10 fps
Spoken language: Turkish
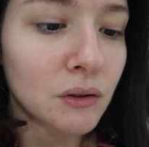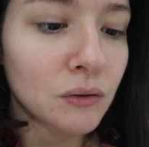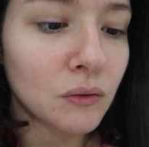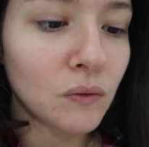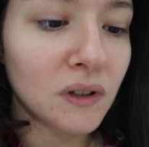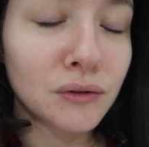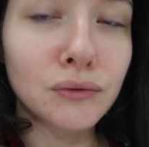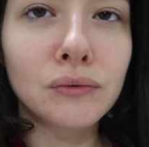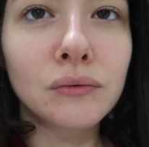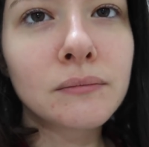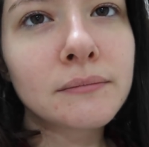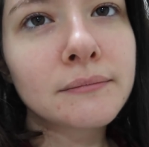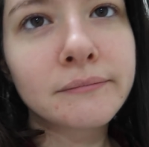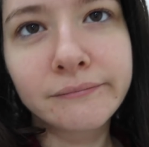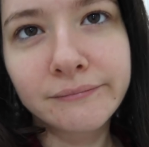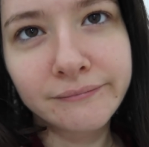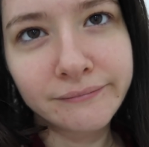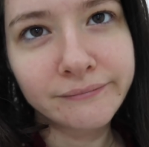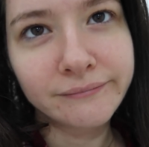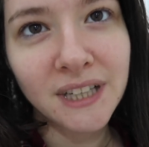Subasu
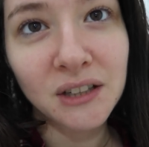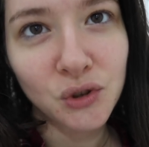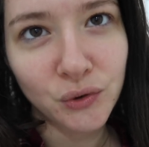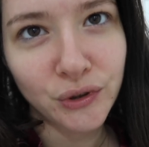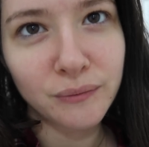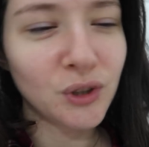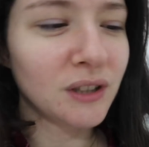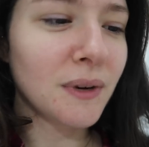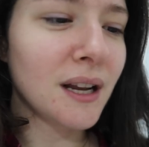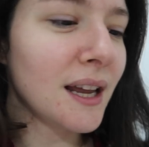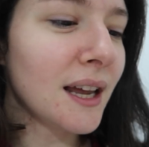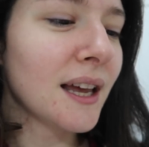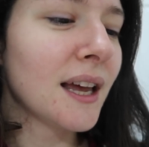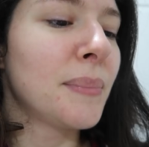yani çok önemli ihtimalle.